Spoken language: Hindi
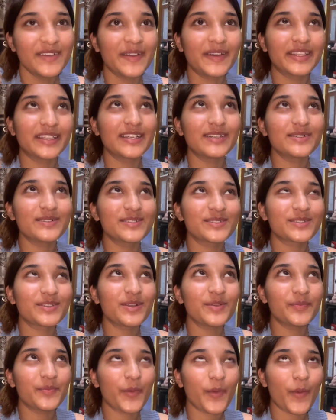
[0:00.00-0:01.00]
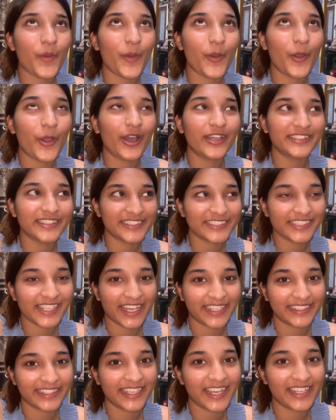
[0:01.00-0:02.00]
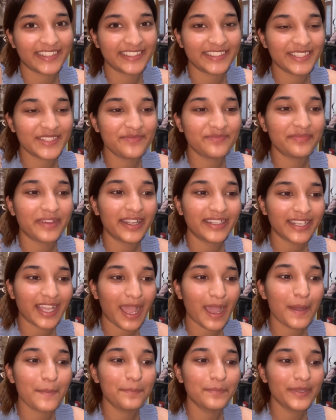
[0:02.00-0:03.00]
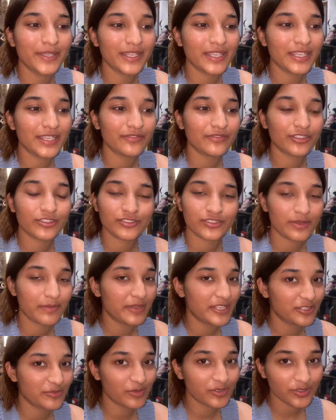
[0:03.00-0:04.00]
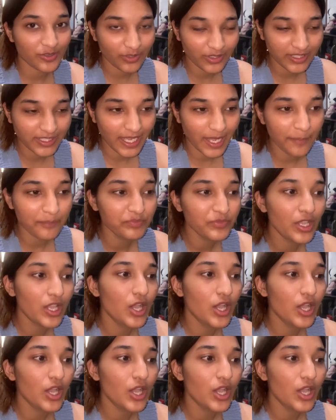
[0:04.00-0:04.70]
मतलब उसको बहुत अच्छी एक्टिंग आती थी बट अभी फिर उसने बीच में छोड़ दिया